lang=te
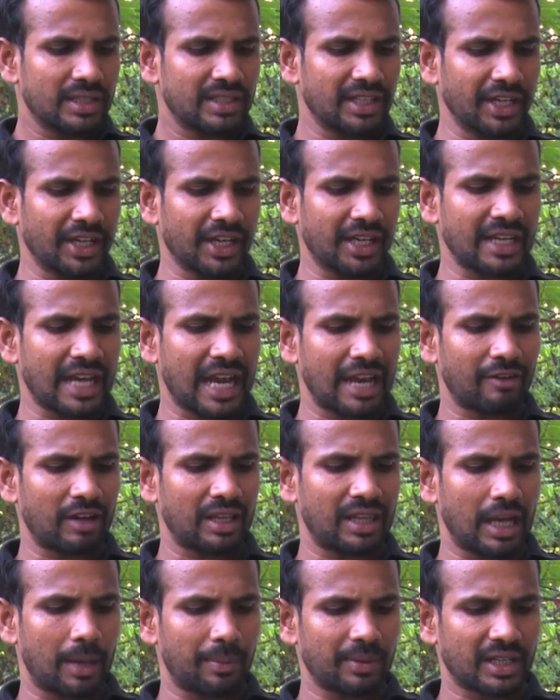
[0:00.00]
సీనియర్
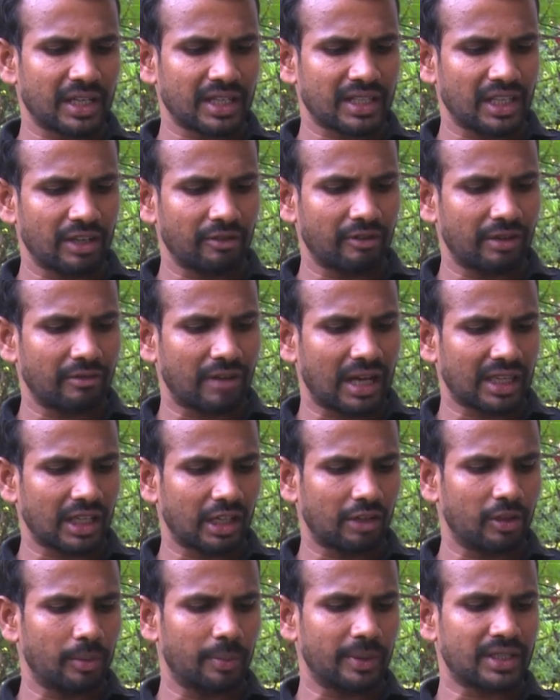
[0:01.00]
న్యాయవాది అభిషేక్ సింగ్వి
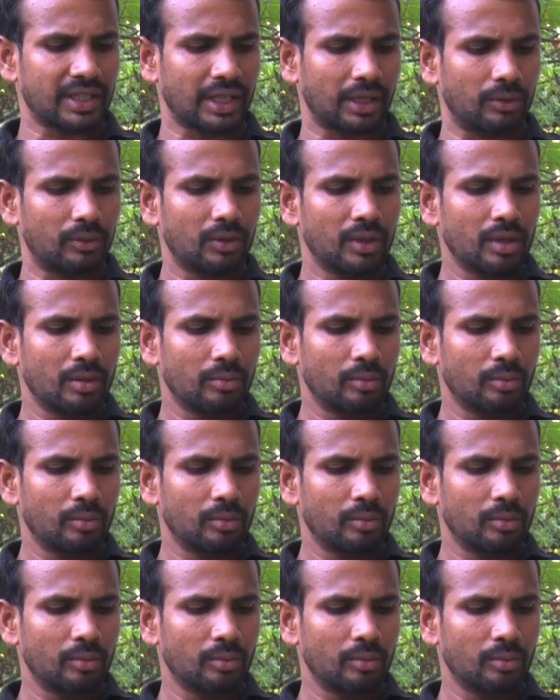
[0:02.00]
వాదనలు వినిపించారు